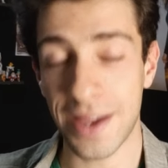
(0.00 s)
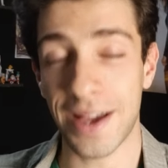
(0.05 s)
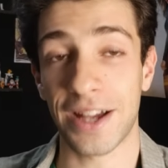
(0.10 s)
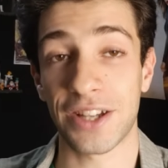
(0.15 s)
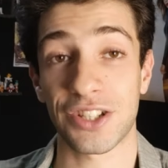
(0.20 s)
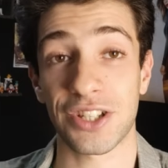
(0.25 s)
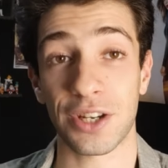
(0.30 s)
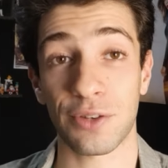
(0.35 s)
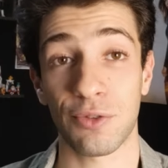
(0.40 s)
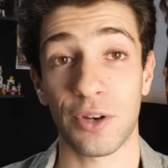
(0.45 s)

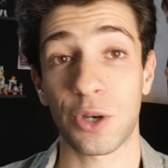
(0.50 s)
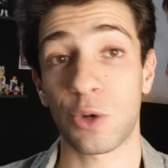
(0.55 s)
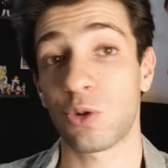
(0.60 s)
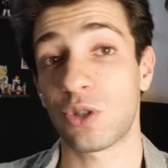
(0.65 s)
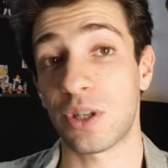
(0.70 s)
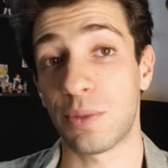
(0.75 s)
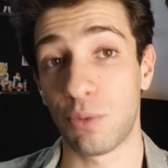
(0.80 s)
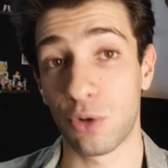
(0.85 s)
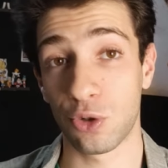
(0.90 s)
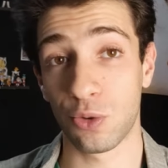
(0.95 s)
à chaque fois que
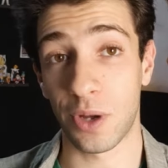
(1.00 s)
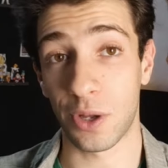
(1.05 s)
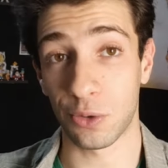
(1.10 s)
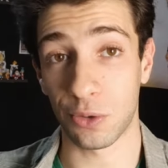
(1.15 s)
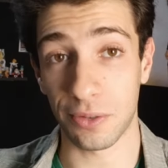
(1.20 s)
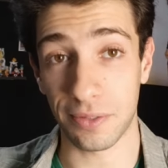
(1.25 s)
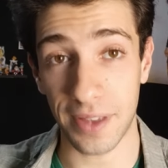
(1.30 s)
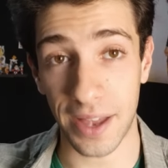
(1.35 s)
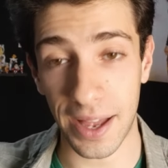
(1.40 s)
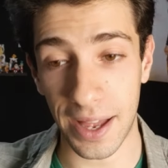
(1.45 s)
j'ai besoin
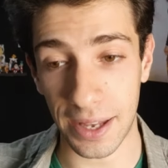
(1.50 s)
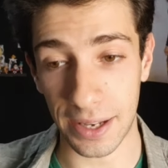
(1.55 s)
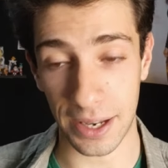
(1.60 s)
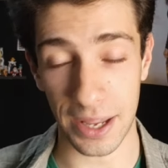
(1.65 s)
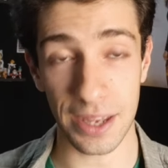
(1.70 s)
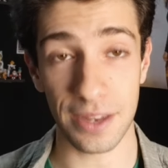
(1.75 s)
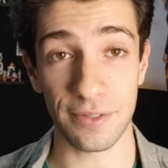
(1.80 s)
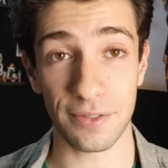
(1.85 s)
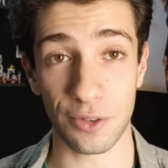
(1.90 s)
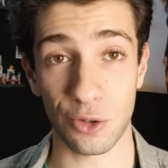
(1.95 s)
de faire un
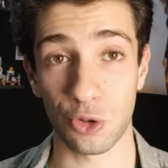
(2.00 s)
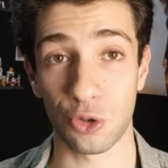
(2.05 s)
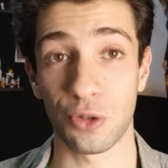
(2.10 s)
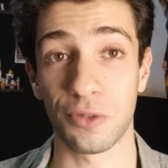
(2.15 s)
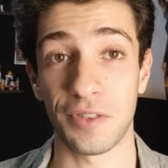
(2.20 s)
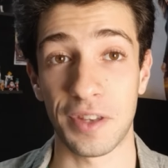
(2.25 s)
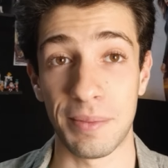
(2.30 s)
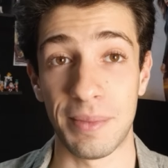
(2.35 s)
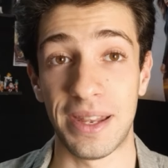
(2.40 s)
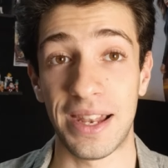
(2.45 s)
live, je
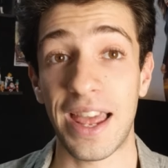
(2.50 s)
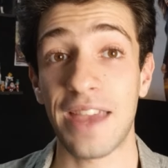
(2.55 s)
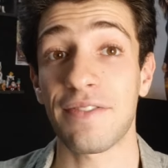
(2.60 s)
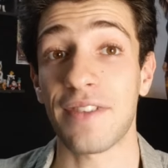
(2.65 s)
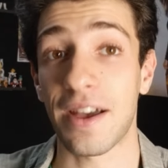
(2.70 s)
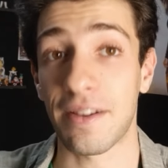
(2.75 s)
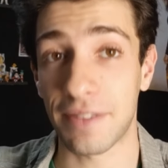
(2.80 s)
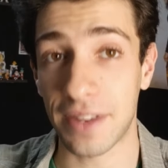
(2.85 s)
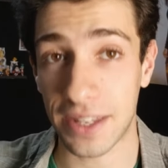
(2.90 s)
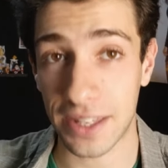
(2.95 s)
fais mes lives
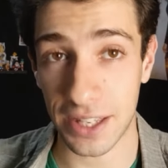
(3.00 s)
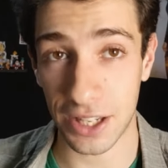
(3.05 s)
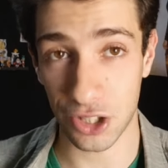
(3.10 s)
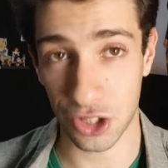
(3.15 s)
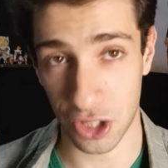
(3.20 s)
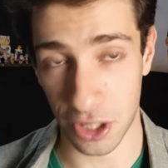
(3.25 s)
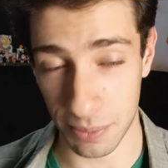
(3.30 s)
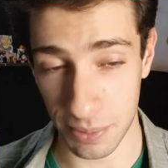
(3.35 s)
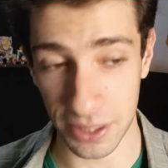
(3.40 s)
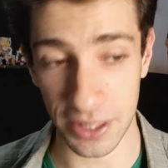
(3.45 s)
avec
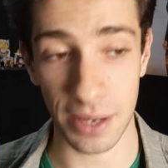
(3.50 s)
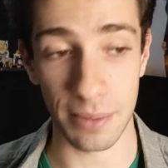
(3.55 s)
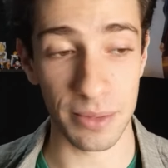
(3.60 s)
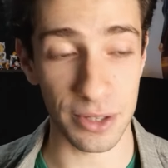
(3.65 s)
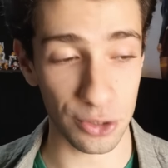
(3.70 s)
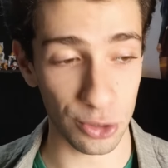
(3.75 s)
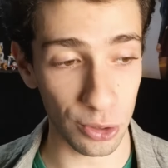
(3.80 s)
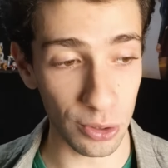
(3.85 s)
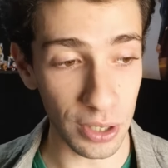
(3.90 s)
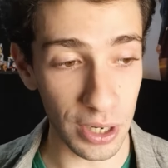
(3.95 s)
4G, mesdames,
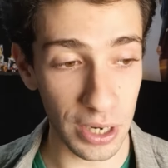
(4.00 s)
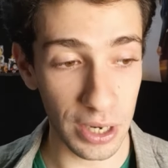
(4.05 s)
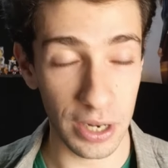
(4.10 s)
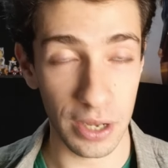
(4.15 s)
messieurs,